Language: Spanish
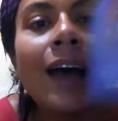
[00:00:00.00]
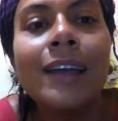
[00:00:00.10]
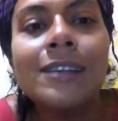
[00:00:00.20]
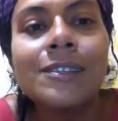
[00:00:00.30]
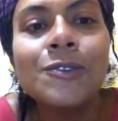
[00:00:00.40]

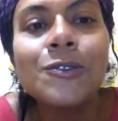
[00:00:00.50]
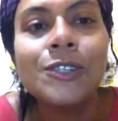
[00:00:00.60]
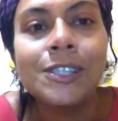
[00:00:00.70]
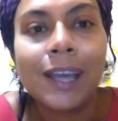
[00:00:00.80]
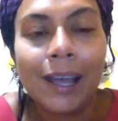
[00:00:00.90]

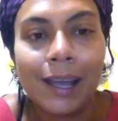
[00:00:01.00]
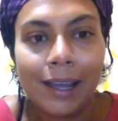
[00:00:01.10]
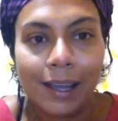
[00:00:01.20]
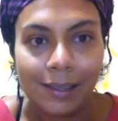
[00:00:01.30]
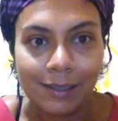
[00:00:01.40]
escucha,
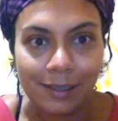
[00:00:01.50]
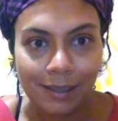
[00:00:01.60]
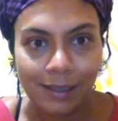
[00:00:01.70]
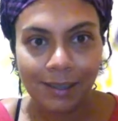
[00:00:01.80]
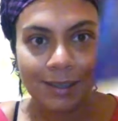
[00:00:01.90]

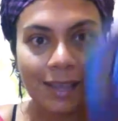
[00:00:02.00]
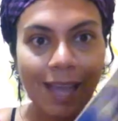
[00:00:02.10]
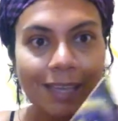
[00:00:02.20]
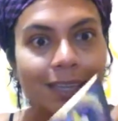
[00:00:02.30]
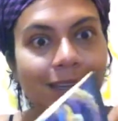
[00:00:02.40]

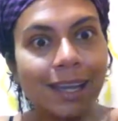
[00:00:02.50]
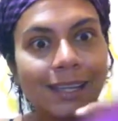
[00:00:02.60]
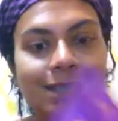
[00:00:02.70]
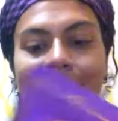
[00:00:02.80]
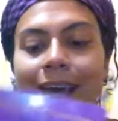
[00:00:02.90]
hay que
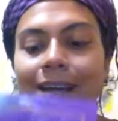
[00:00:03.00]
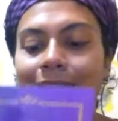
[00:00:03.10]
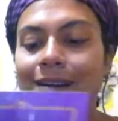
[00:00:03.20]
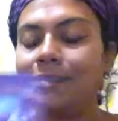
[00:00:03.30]
callar.